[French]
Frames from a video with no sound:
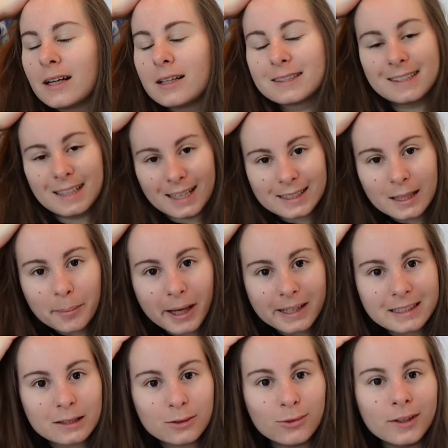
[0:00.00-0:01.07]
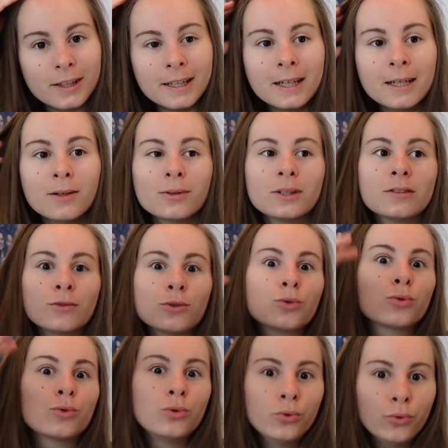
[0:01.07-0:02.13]
C'est assez particulier au niveau
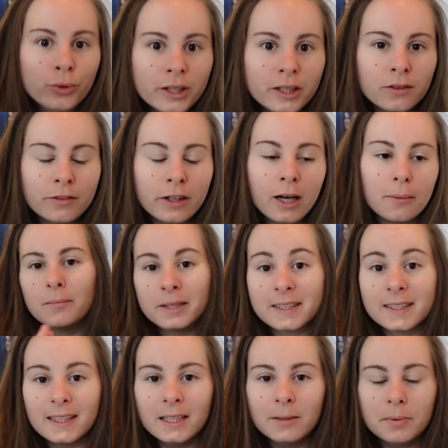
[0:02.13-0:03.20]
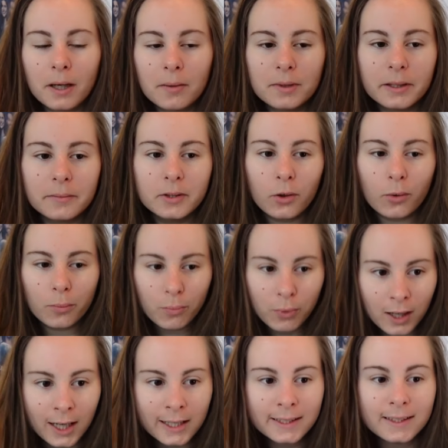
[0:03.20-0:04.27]
de l'univers, mais c'est hyper bien mis en
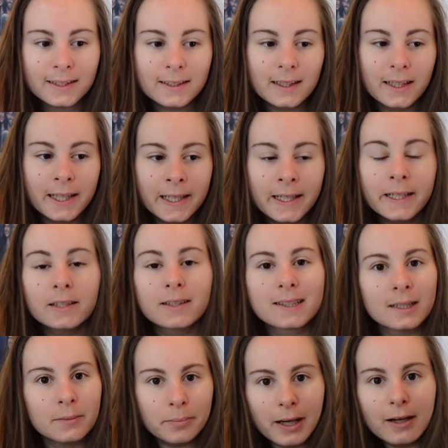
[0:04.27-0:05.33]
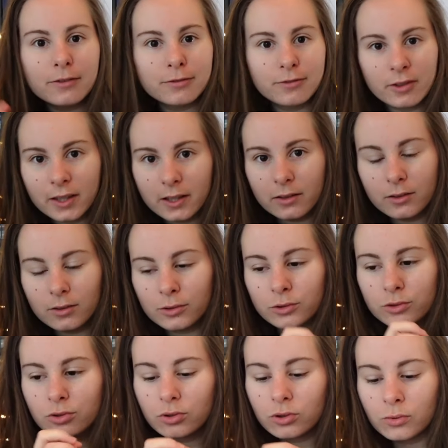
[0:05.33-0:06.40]
place et c'est pas fait
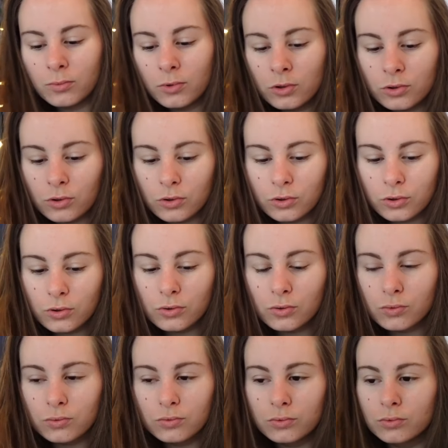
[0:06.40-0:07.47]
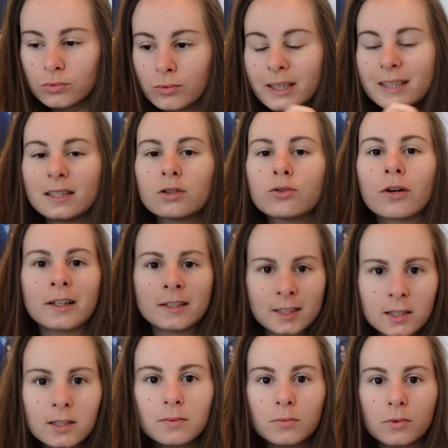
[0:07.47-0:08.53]
justement dans le sens où ouais c'est du
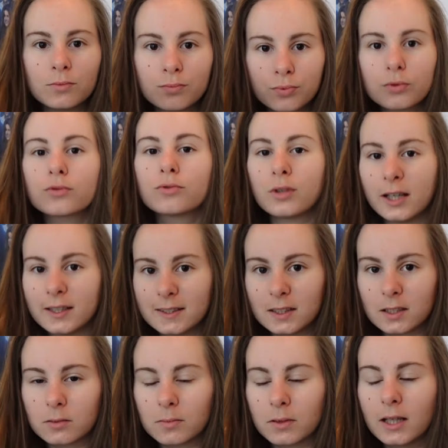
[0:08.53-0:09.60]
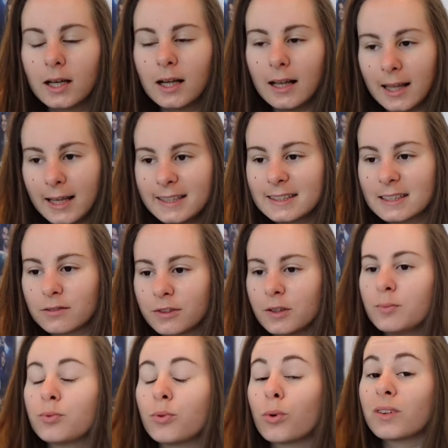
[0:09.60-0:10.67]
racisme pour du racisme. Là c'est
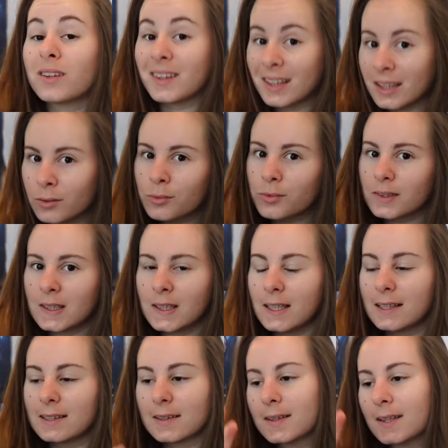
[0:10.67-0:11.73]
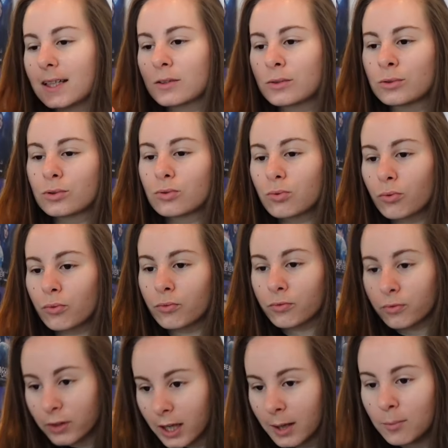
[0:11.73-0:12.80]
fait pour dénoncer et c'est ça que je trouve
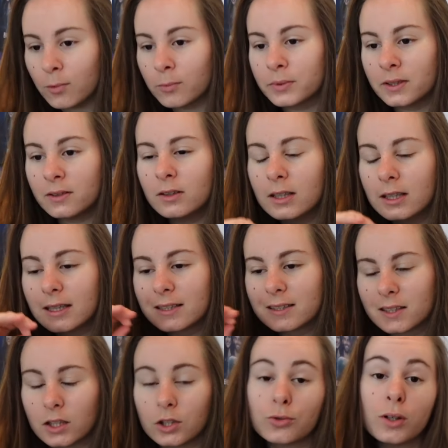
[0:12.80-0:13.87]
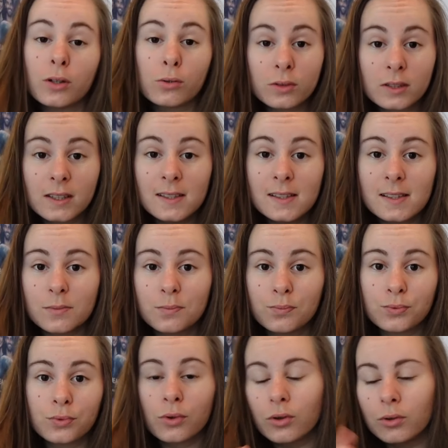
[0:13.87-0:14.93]
vraiment bien. C'est un choix de l'autrice
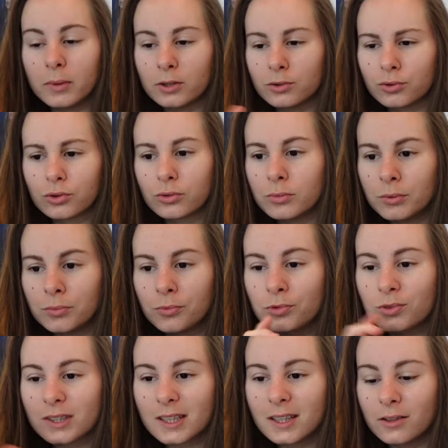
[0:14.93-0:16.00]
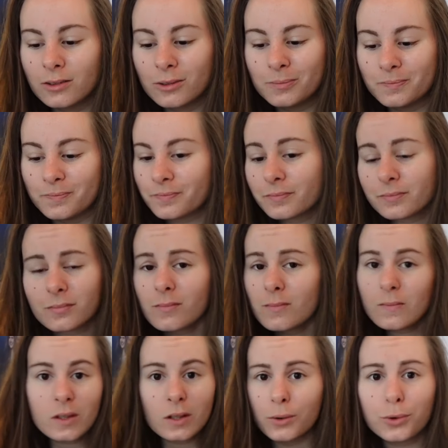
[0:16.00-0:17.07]
pour bah, justement montrer
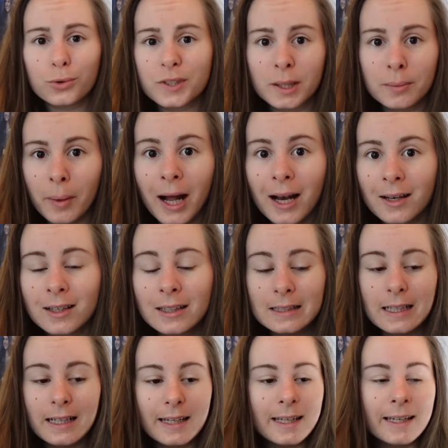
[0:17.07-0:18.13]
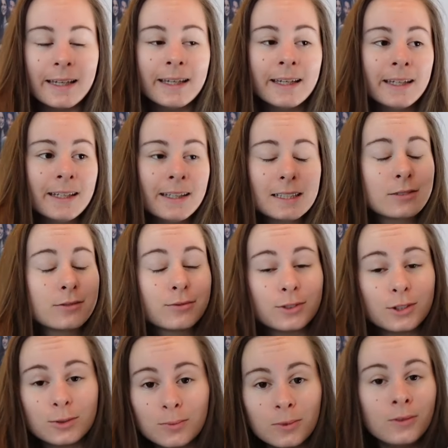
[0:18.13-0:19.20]
que c'est mal et
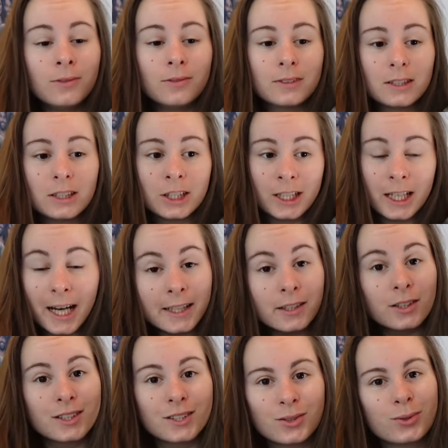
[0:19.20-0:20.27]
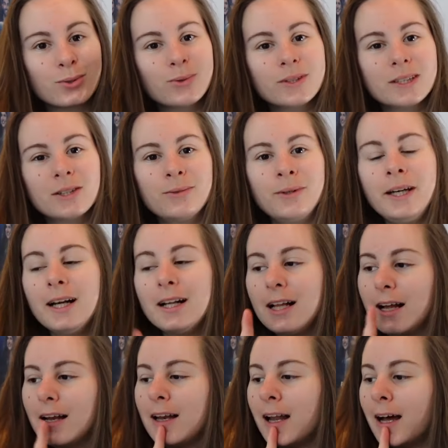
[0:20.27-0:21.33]
franchement j'ai hâte de continuer.
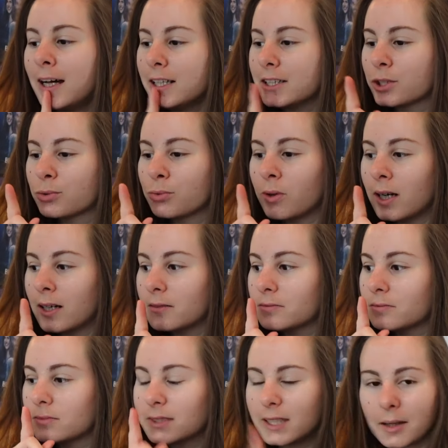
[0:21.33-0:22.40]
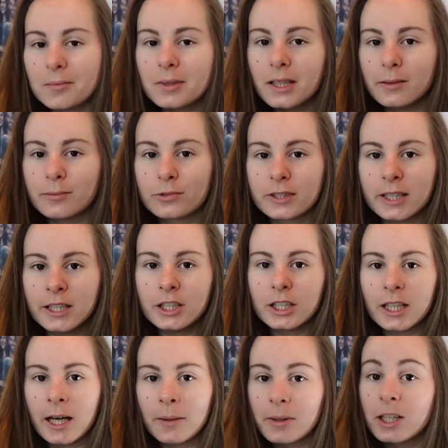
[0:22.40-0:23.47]
Là je dois terminer un montage
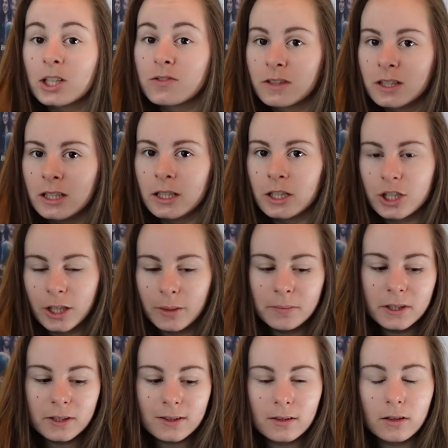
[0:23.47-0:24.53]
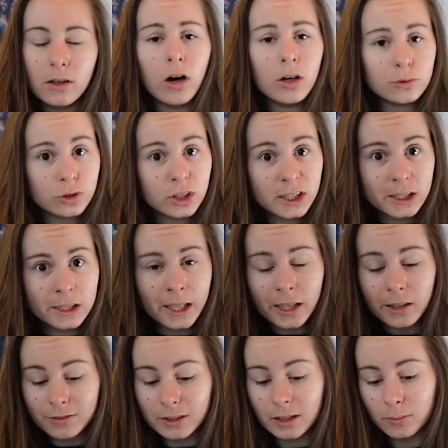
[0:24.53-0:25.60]
et après je finis les chapitres oh,
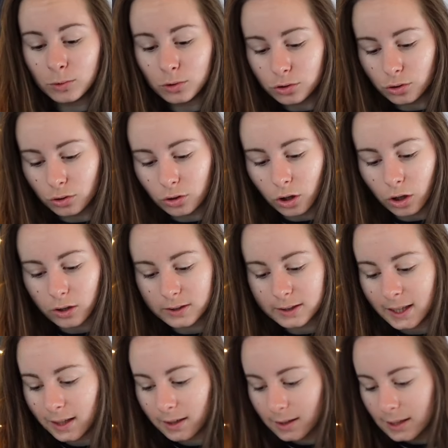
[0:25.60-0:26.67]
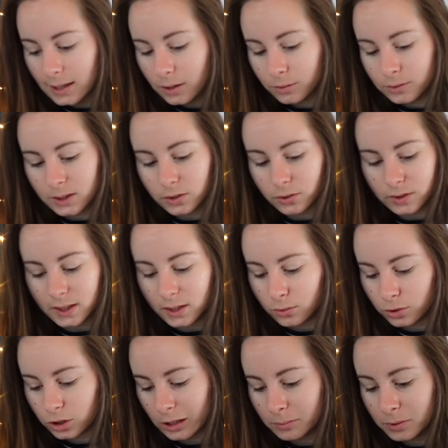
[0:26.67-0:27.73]
d'hier finalement je suis encore en retard on est censé être
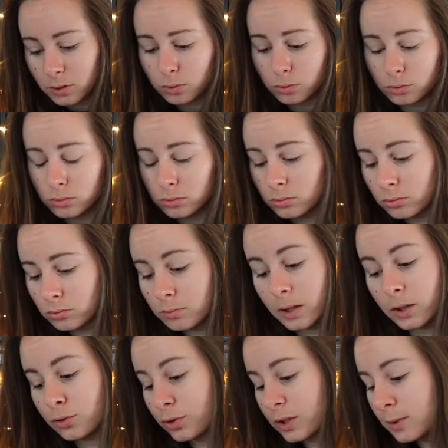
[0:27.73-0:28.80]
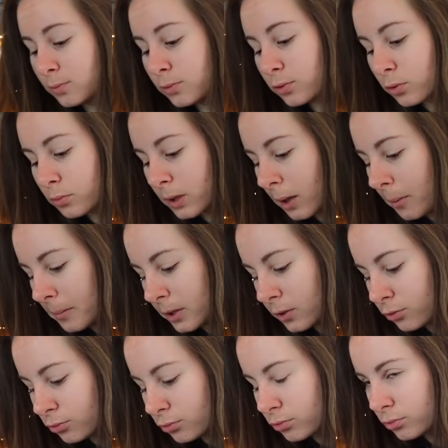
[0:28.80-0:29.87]
au chapitre euh, bah, je sais plus combien mais
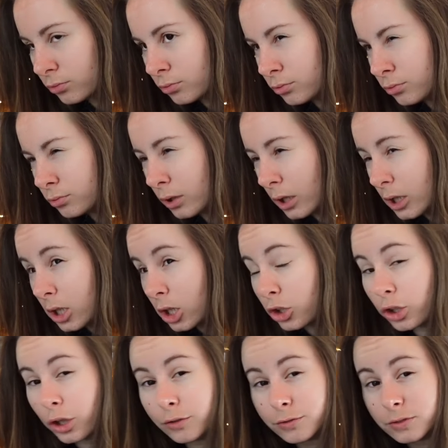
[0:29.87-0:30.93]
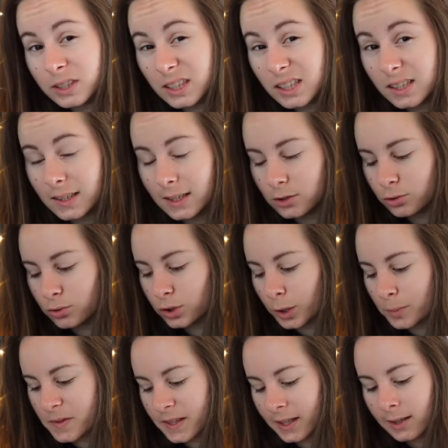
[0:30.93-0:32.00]
du coup 9, 10 quelque chose
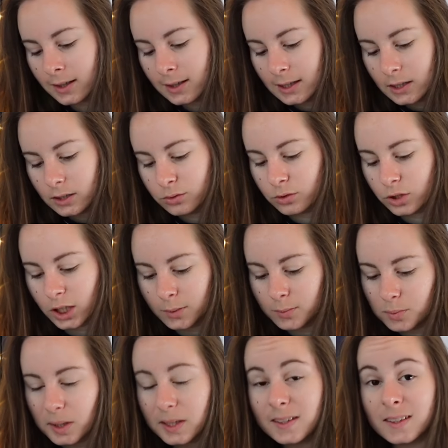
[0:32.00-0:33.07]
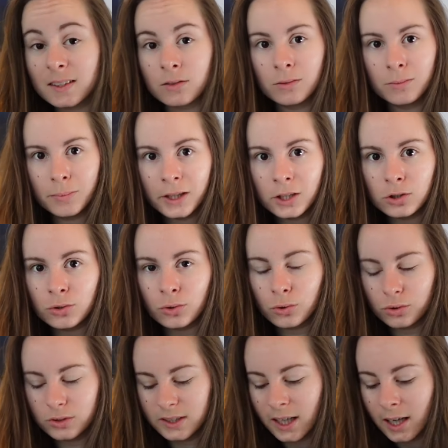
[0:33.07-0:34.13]
comme ça donc j'ai à peu près 50 pages de
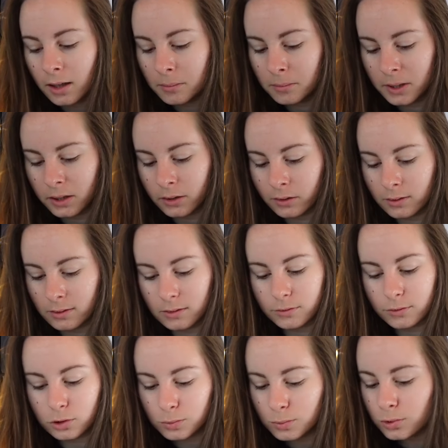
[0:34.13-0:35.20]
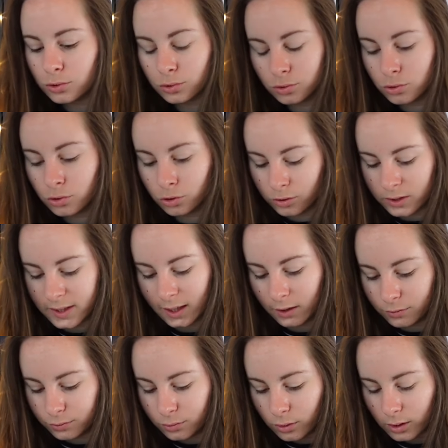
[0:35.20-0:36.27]
retard mais euh, franchement je, je le
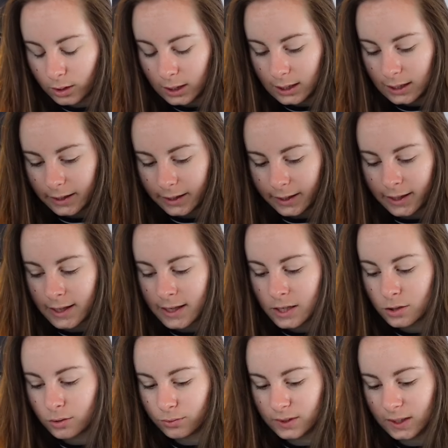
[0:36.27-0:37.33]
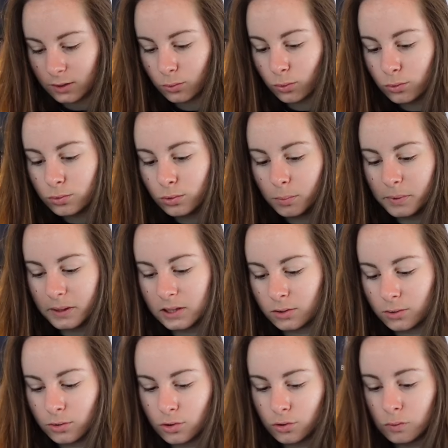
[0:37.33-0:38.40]
savoure et je trouve ça trop cool parce
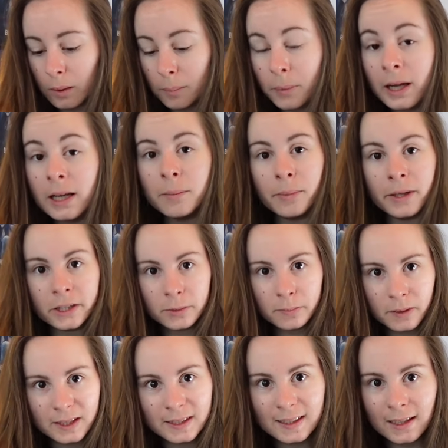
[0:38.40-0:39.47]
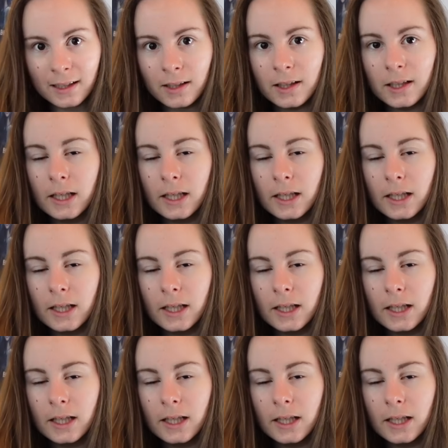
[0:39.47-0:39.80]
que je vois pas les pages passer.